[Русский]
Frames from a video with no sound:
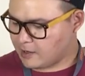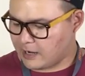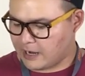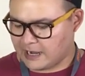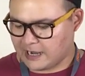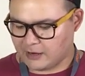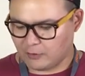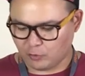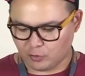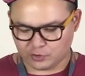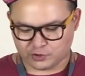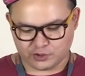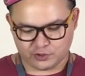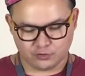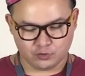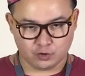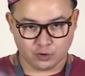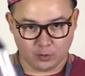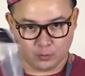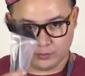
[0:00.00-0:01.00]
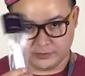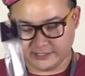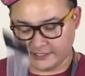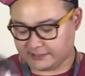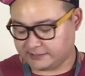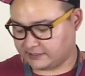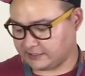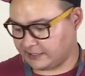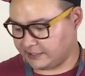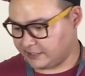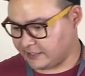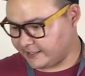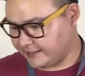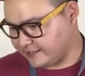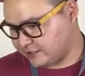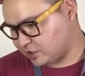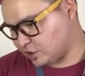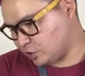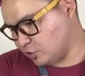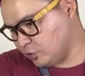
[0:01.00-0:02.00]
А, очень удобные, кстати.
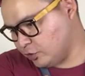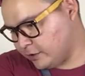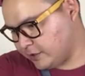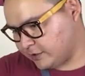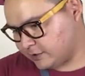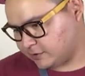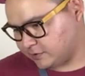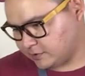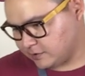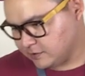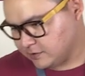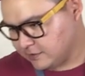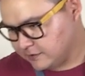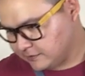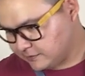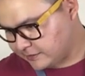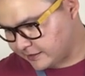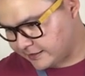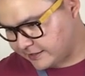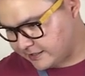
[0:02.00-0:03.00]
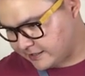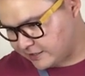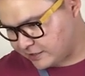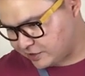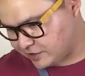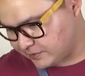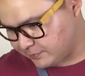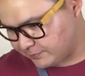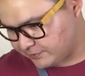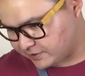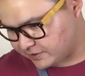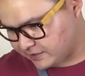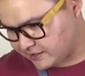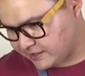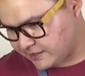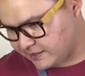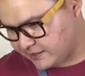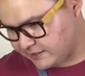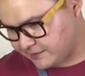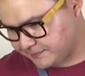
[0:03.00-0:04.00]
Они стоят, такие
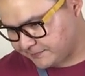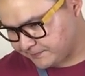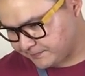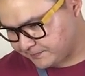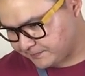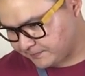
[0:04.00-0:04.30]
щипцы,